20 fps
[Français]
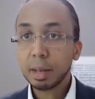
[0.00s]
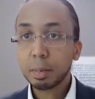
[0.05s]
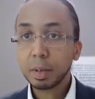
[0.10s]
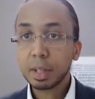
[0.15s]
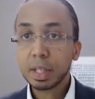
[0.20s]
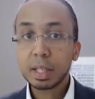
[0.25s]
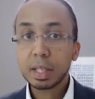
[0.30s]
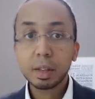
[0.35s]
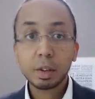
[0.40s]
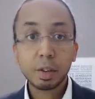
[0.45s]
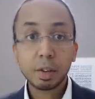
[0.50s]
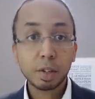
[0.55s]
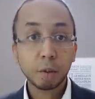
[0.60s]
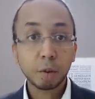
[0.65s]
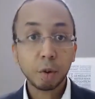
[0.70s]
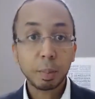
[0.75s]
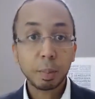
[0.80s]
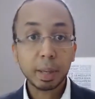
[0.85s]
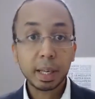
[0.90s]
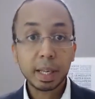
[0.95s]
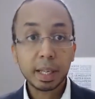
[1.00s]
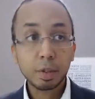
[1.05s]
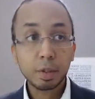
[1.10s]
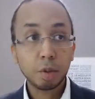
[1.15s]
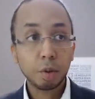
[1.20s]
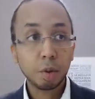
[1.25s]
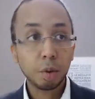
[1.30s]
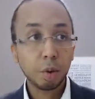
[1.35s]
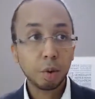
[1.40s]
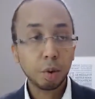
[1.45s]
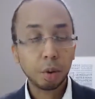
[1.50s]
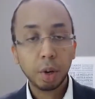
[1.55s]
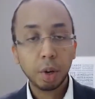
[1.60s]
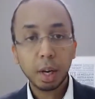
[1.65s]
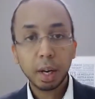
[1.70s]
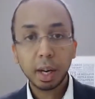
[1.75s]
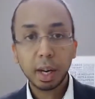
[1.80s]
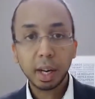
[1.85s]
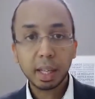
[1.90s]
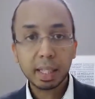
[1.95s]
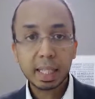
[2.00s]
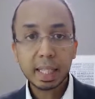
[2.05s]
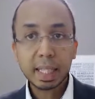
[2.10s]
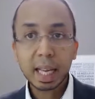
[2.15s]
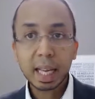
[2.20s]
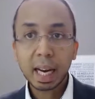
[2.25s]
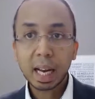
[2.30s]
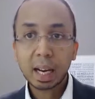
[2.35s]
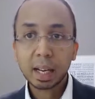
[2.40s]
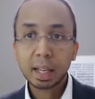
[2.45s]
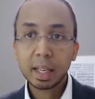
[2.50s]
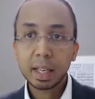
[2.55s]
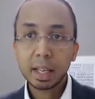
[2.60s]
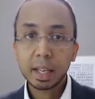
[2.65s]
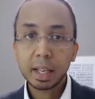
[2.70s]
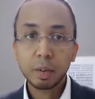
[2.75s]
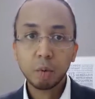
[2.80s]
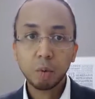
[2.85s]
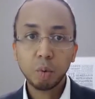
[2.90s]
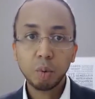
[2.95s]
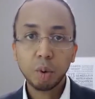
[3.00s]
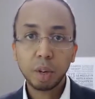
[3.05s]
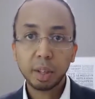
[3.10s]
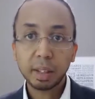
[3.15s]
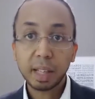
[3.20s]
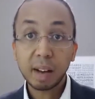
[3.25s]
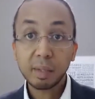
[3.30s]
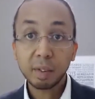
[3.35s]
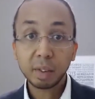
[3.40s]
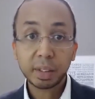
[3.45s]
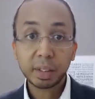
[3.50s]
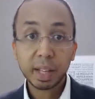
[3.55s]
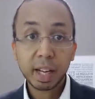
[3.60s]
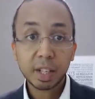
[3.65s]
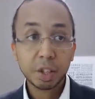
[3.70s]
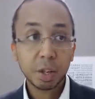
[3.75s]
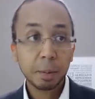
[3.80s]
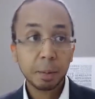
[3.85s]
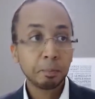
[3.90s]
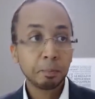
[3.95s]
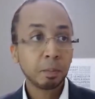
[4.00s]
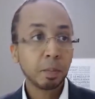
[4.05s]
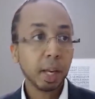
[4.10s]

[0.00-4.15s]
petites euh, entreprises de 10 salariés ou davantage,